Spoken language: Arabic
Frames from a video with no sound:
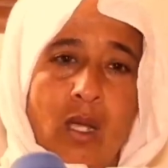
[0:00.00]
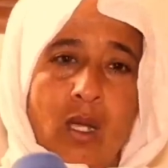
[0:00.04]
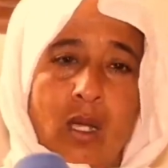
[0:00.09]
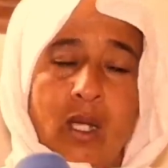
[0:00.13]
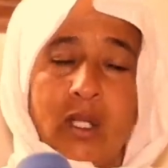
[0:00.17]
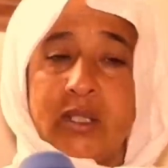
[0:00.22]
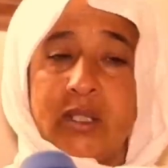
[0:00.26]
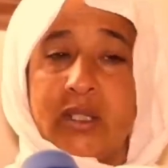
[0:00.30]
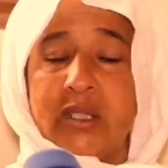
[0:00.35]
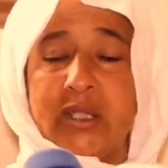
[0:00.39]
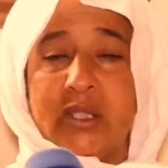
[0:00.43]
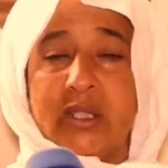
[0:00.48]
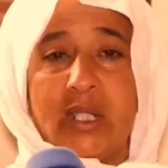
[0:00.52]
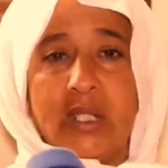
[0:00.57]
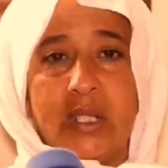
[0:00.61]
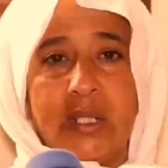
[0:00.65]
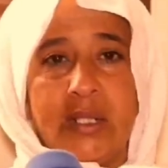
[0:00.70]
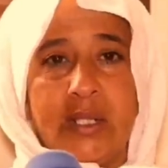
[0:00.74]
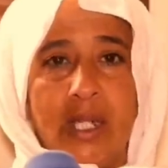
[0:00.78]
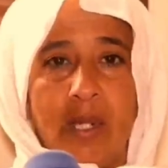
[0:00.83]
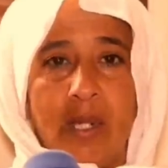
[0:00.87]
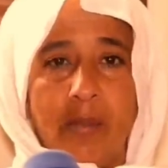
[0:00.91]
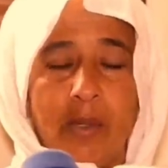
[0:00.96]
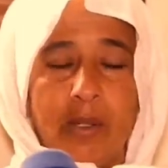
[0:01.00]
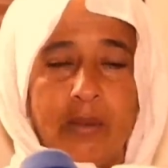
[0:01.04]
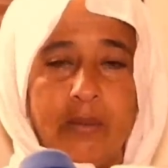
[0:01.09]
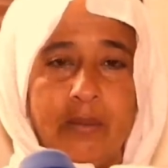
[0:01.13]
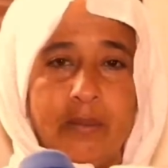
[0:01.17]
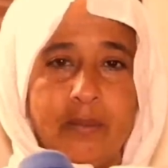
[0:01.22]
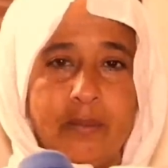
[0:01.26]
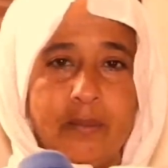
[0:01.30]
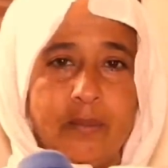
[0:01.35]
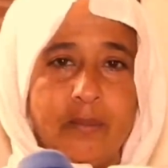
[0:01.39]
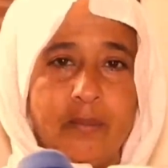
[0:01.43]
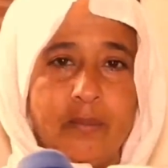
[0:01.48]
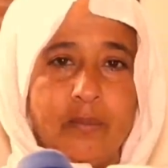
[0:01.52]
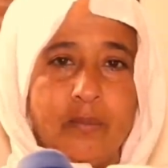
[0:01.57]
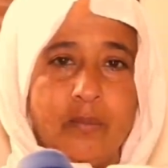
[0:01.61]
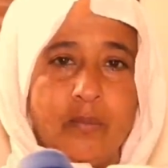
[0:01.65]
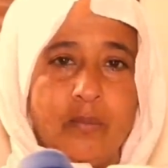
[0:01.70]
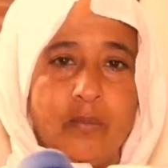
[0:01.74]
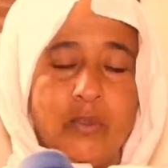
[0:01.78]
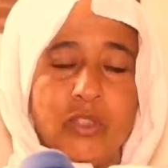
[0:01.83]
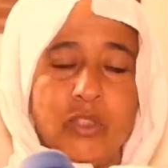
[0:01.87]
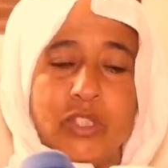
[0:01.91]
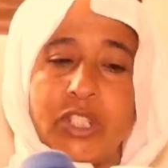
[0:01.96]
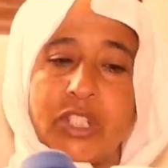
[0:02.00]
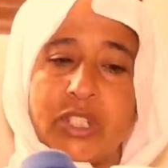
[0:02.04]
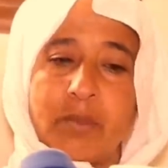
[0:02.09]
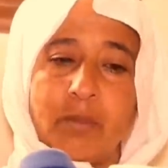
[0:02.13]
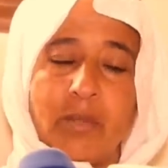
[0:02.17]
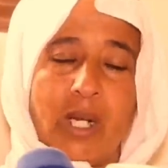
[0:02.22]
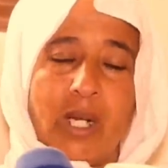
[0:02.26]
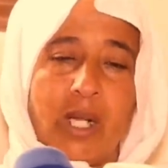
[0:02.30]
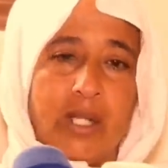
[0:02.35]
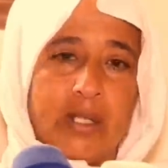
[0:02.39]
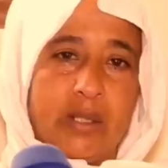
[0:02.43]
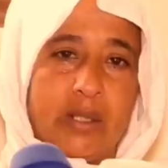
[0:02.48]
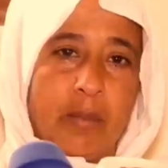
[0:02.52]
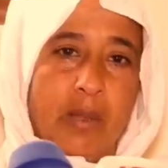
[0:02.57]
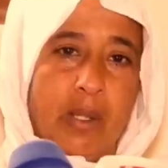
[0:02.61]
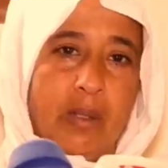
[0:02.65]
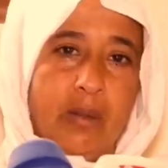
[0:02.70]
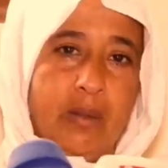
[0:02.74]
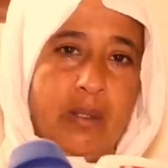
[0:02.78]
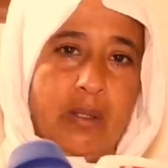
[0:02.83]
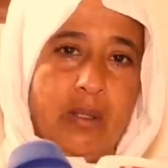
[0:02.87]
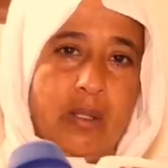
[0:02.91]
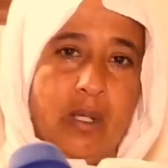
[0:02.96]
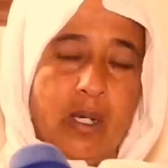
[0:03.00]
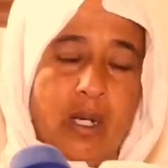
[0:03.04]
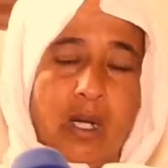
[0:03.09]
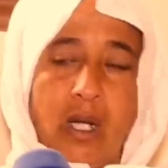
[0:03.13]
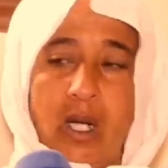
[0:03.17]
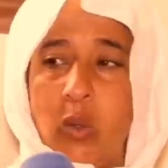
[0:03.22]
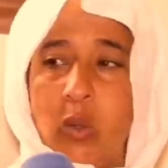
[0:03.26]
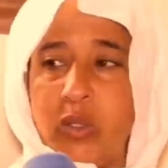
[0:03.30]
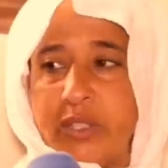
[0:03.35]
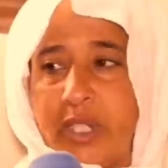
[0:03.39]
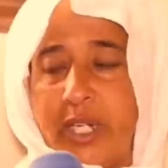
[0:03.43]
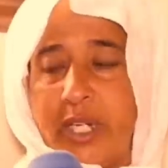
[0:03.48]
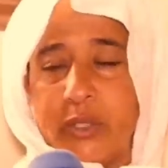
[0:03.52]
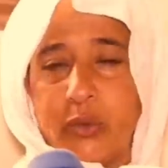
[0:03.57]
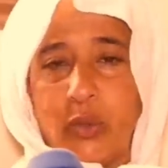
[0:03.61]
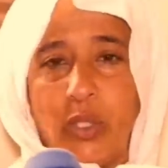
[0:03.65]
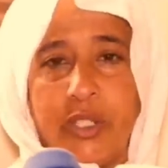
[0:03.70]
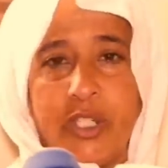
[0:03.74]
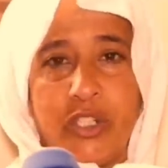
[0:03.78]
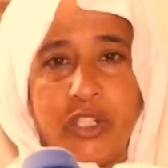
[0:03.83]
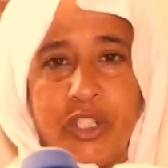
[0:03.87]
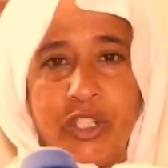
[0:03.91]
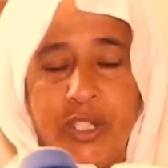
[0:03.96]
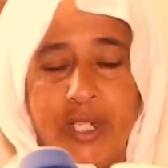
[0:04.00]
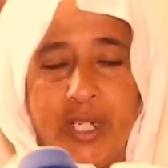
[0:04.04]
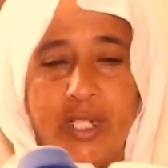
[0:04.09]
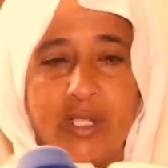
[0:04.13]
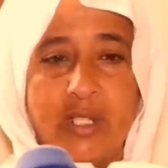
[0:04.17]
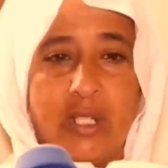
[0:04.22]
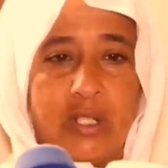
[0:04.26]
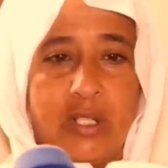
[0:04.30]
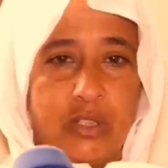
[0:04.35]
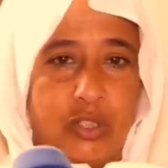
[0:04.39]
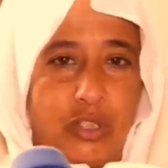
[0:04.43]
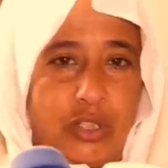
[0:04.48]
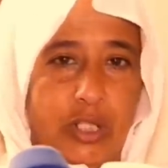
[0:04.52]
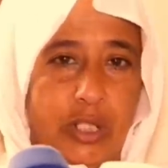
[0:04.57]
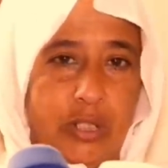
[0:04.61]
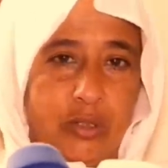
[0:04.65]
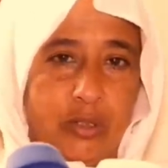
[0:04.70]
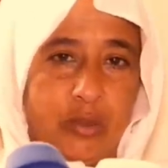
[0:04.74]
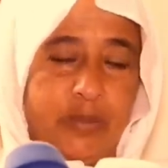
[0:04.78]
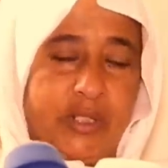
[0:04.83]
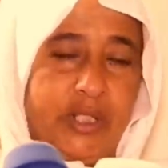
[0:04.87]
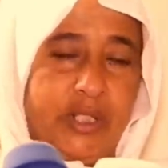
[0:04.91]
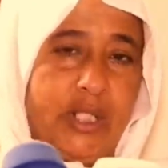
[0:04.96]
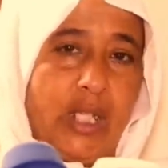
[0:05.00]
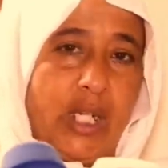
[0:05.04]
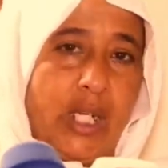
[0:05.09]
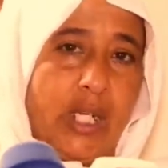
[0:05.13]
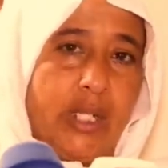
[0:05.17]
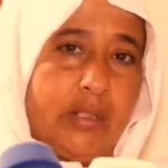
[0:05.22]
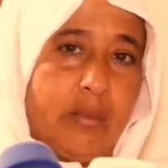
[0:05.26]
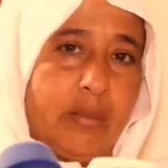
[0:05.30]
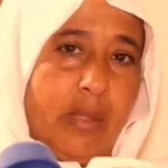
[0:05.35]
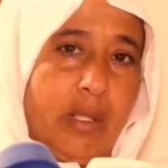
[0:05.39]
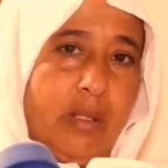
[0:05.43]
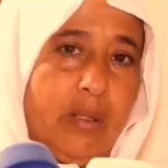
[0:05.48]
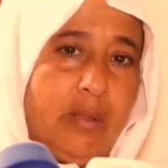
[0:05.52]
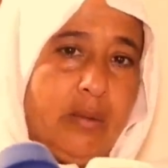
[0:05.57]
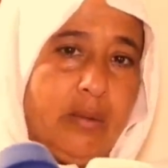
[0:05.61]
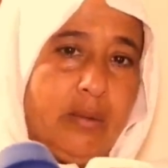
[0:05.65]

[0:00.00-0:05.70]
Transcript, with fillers: انا كنت خدامه جيت من الخدمه عاود عيطوا عليا شي ناس خرجت هدمتني الخدمه